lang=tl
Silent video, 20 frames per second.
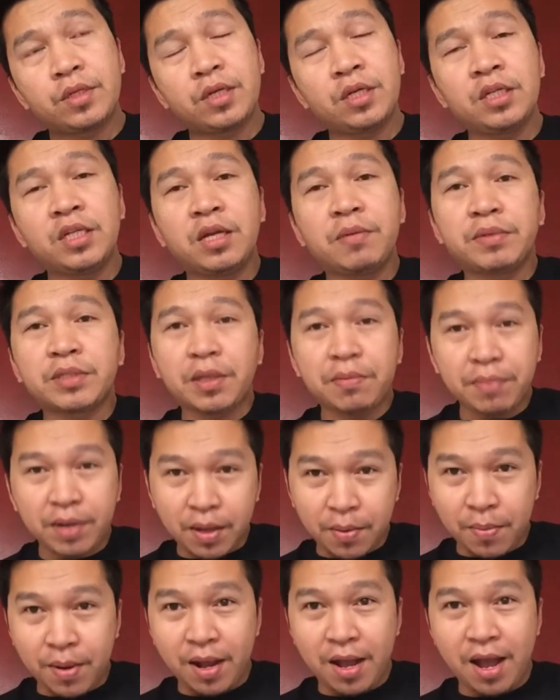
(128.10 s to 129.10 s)
hindi naman tayo
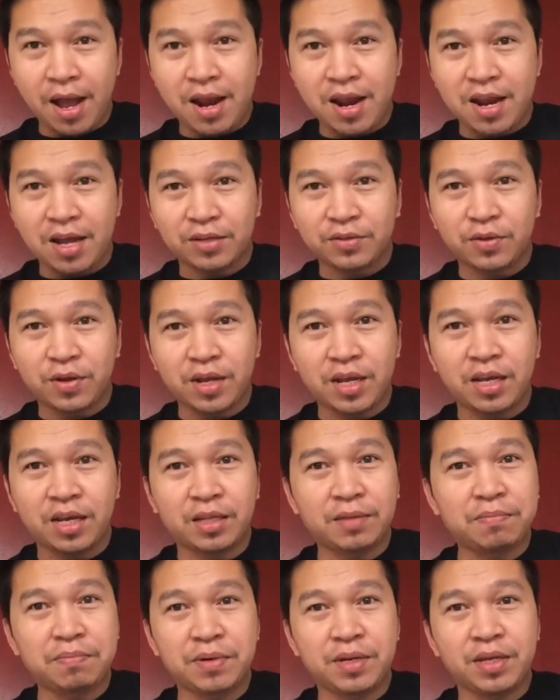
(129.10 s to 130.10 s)
magkamag-anak, so I
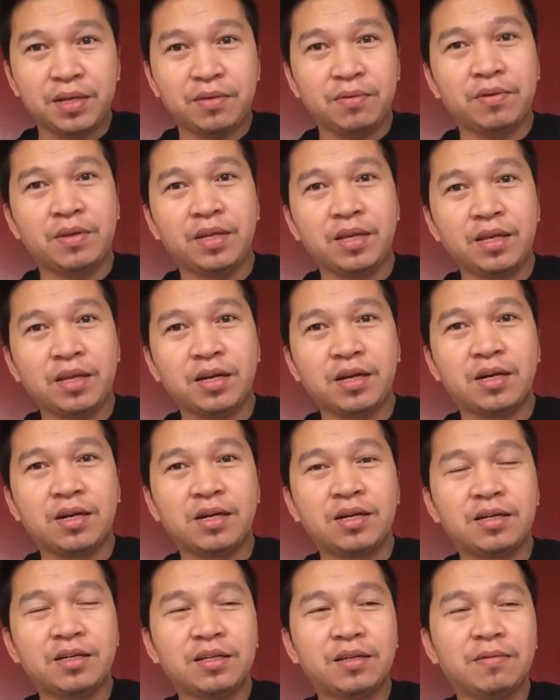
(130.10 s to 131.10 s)
cannot bring you
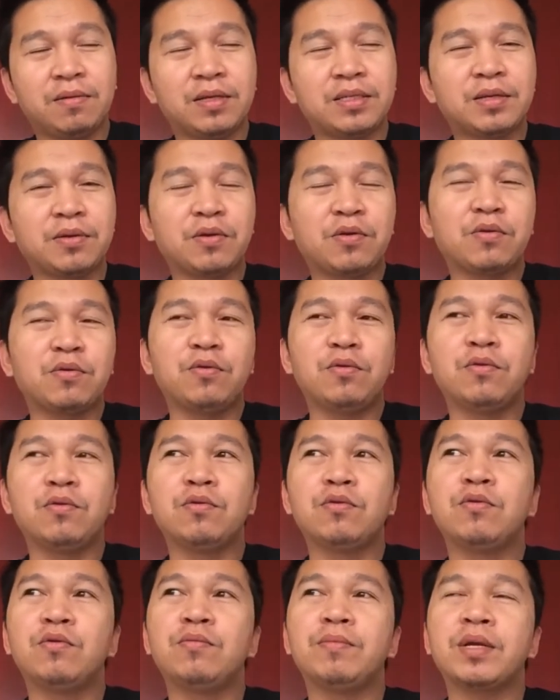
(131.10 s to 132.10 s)
here. Di ba? Sabi ko,
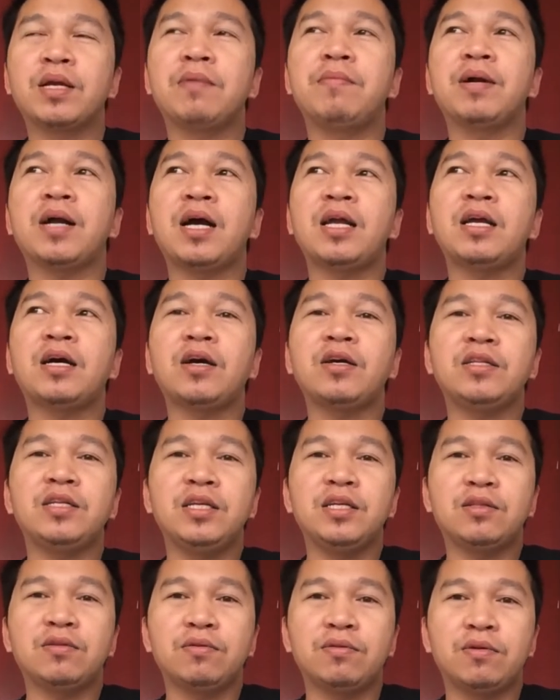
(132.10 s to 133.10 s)
kung may kamag-anak kayo
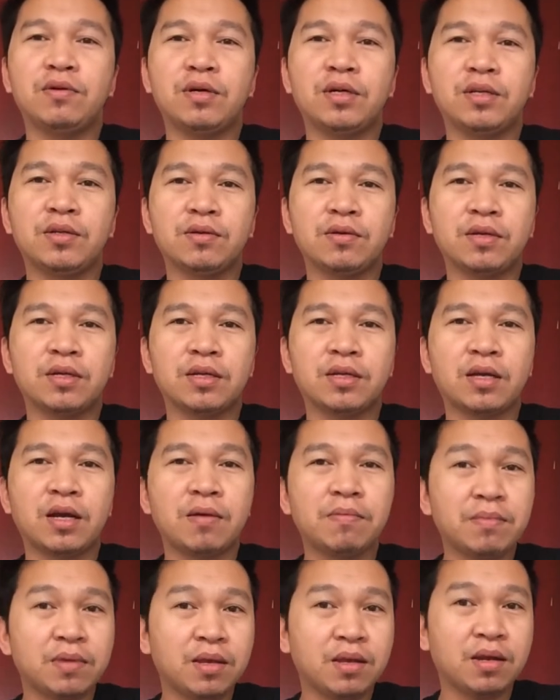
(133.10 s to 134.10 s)
dito and you can
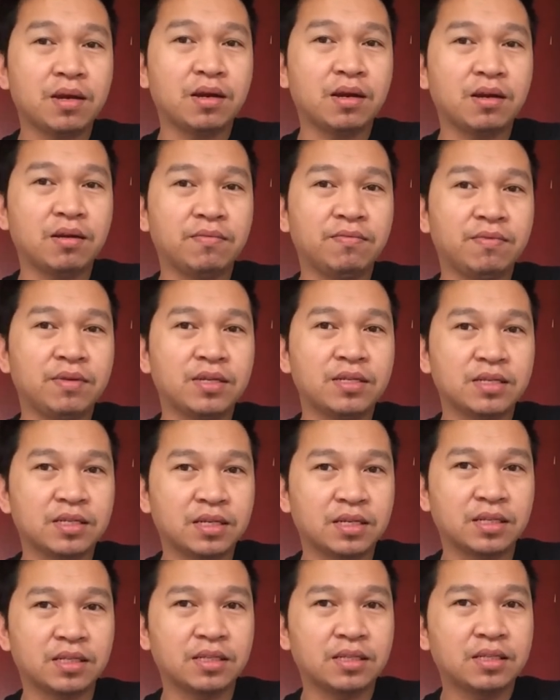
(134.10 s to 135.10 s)
come here and
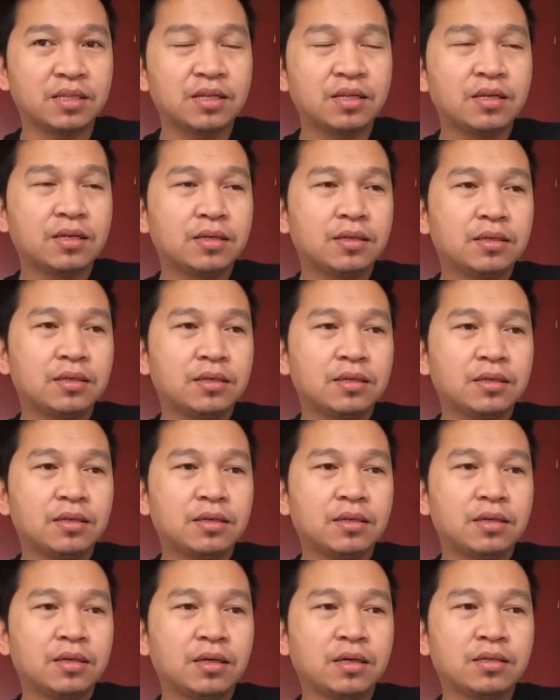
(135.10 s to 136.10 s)
visit
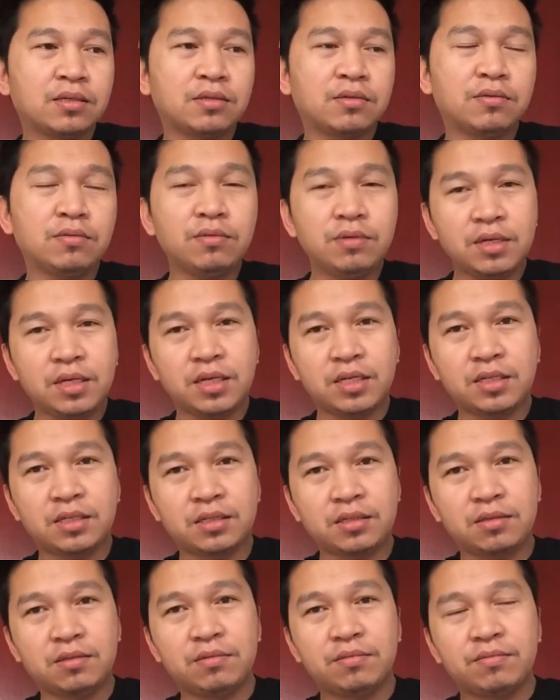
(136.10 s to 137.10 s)
as
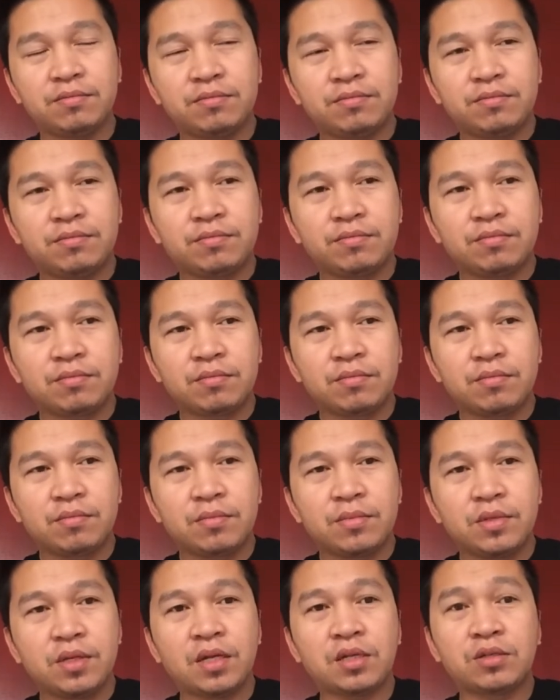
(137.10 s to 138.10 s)
tourist
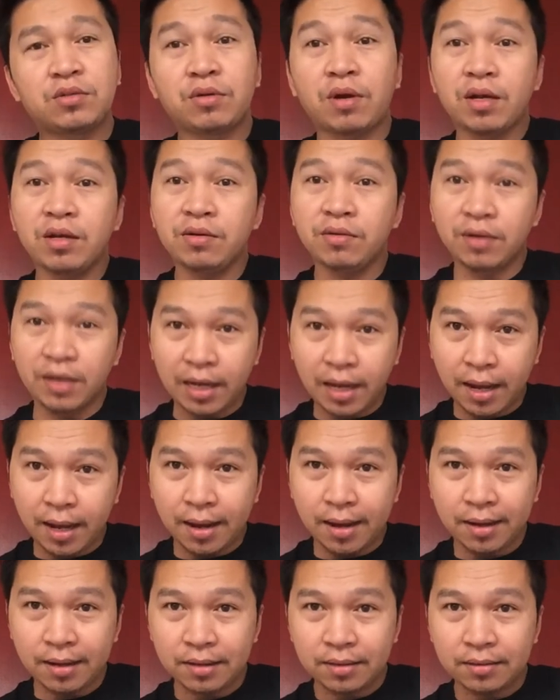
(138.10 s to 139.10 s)
and try your
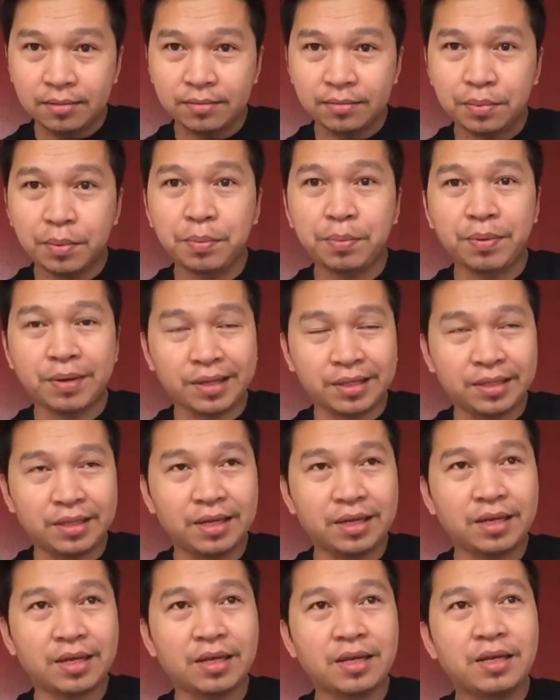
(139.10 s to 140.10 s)
luck, po
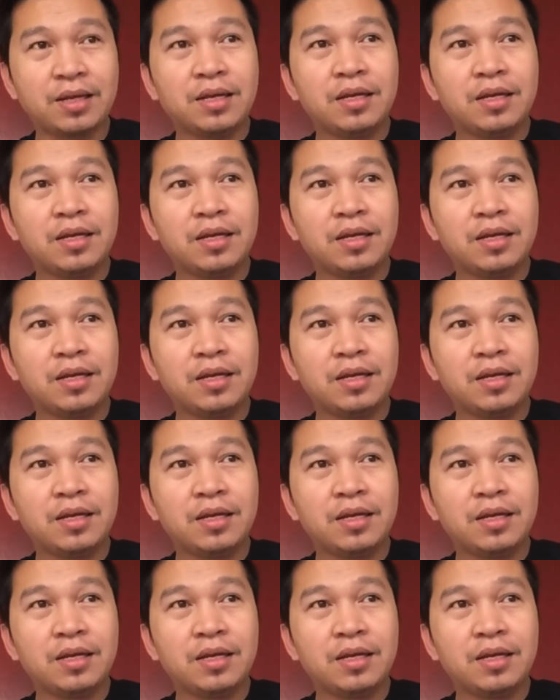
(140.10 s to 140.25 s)
pwede.